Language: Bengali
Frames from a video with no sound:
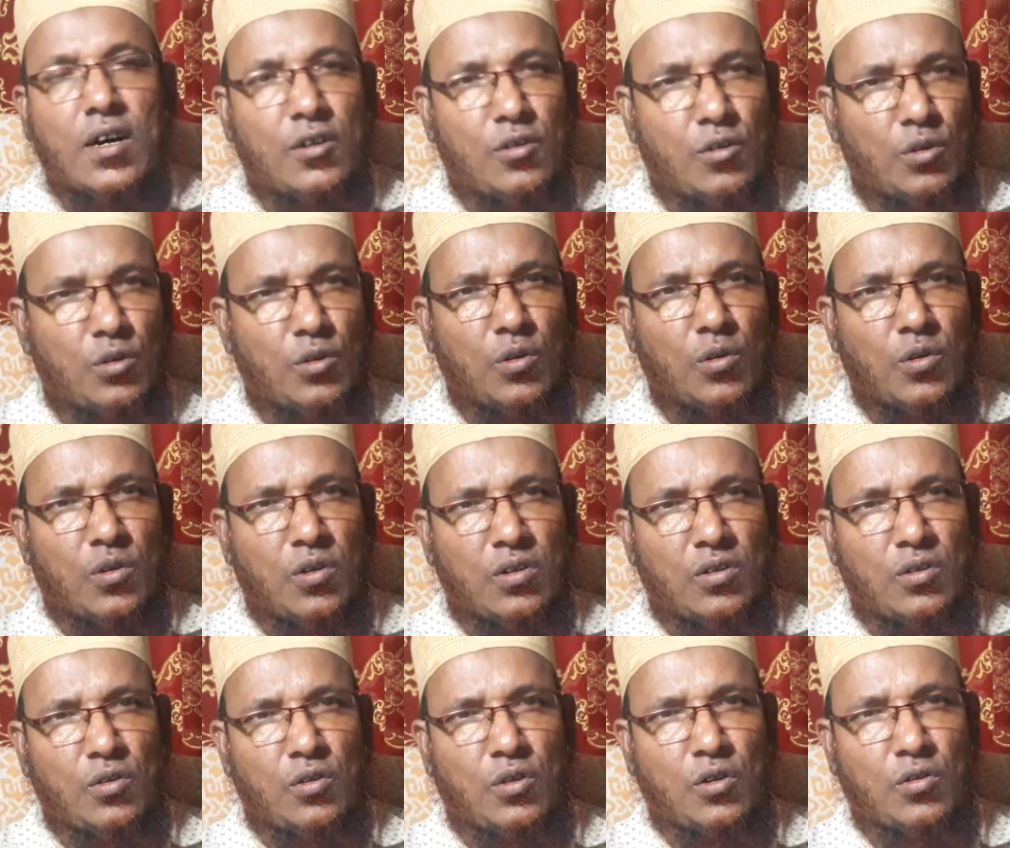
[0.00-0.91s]
যদিও
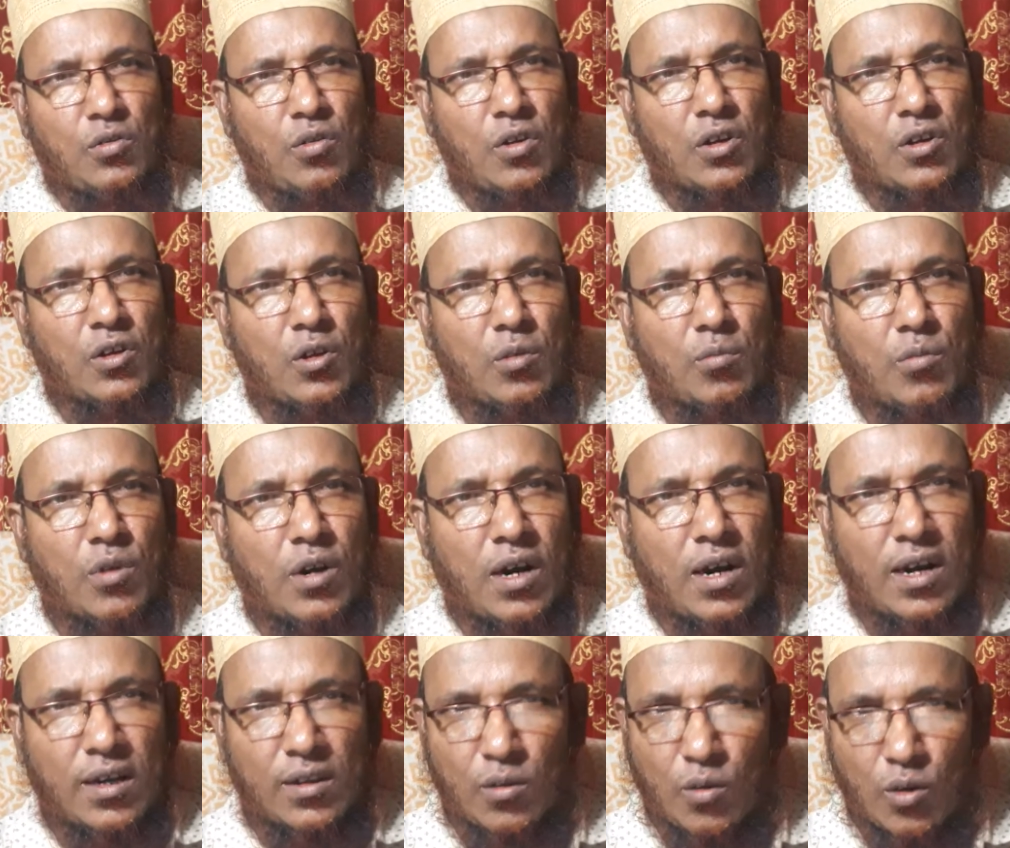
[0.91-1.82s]
দুশো চুরাশি নম্বর
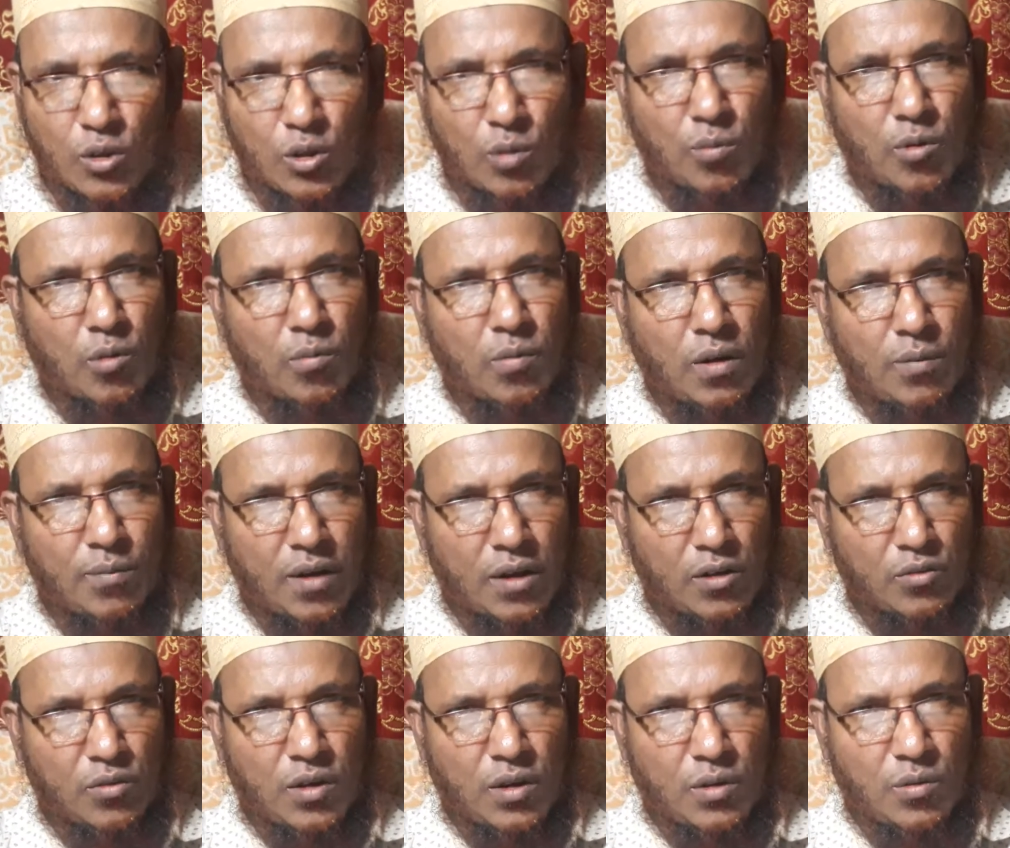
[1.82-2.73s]
আয়াত গত পর্বে আমি
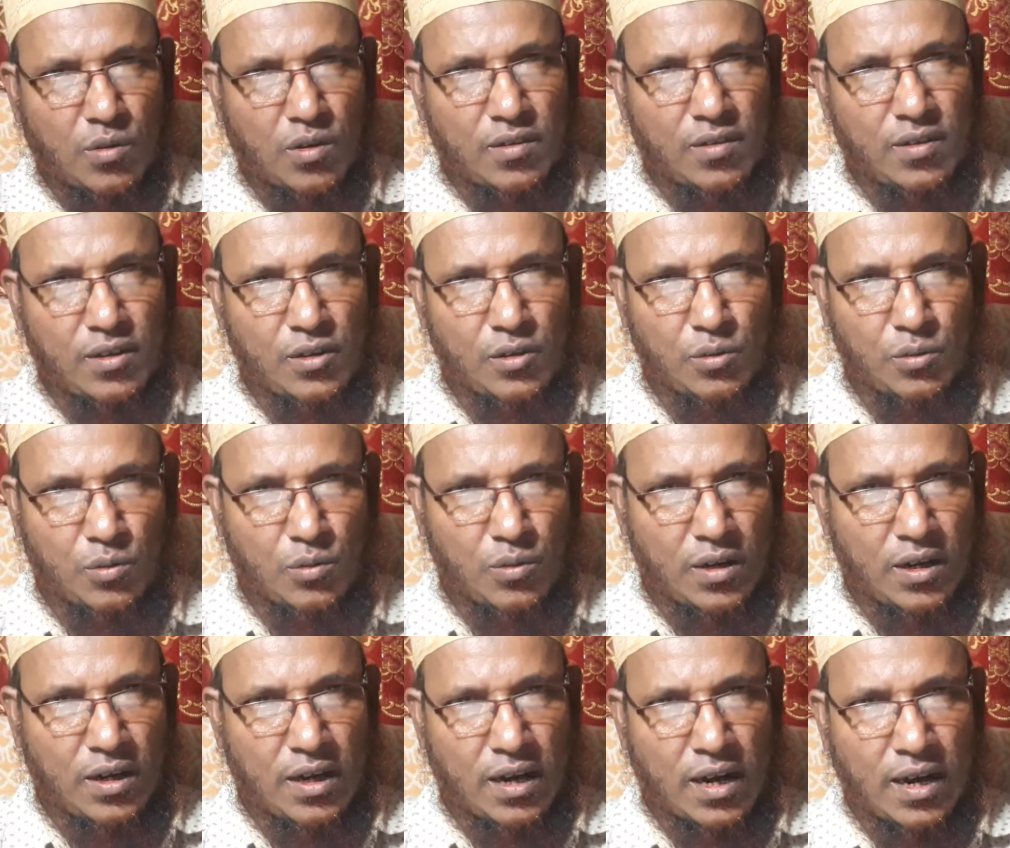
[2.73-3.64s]
আলোচনা করেছি শুধু
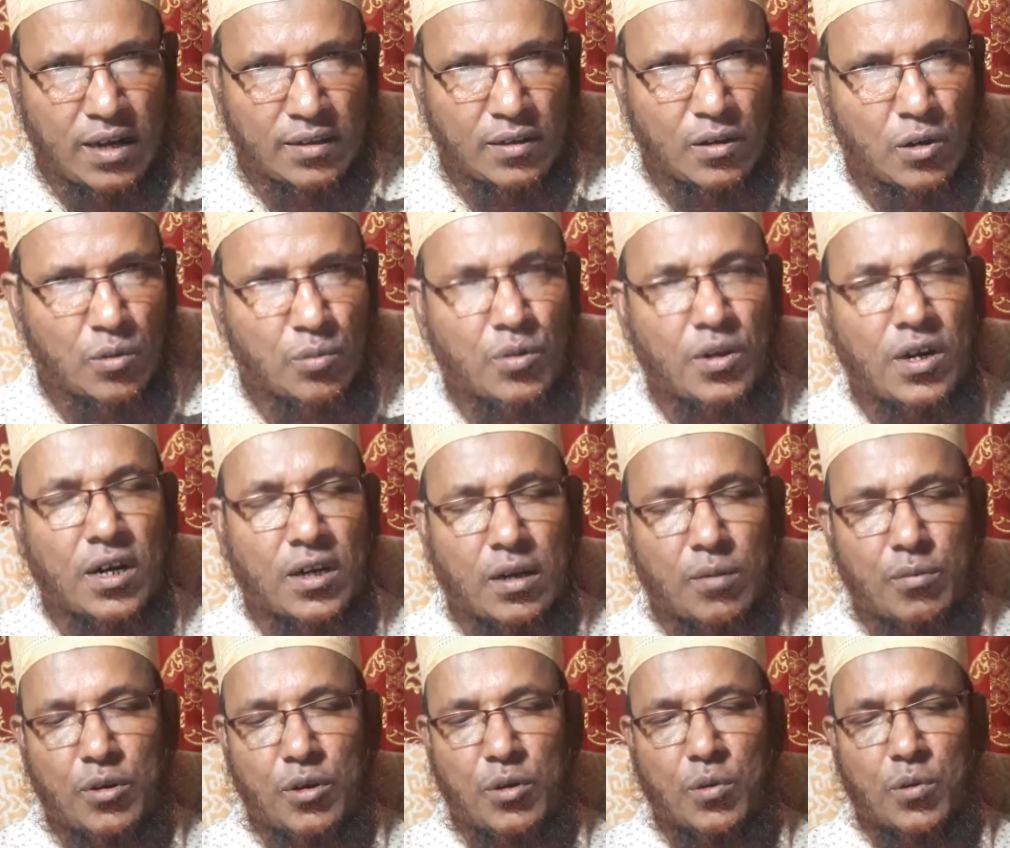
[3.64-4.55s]
এই আয়াতের উপরই একটা
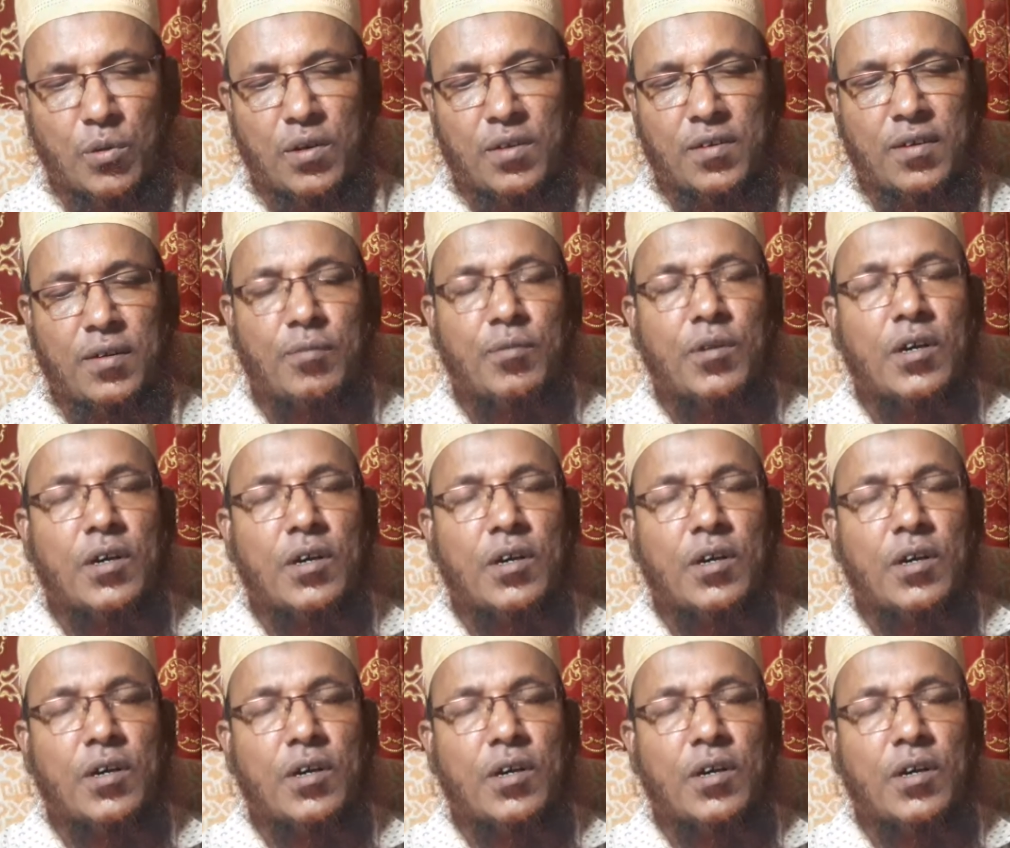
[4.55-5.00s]
ভিডিও করেছি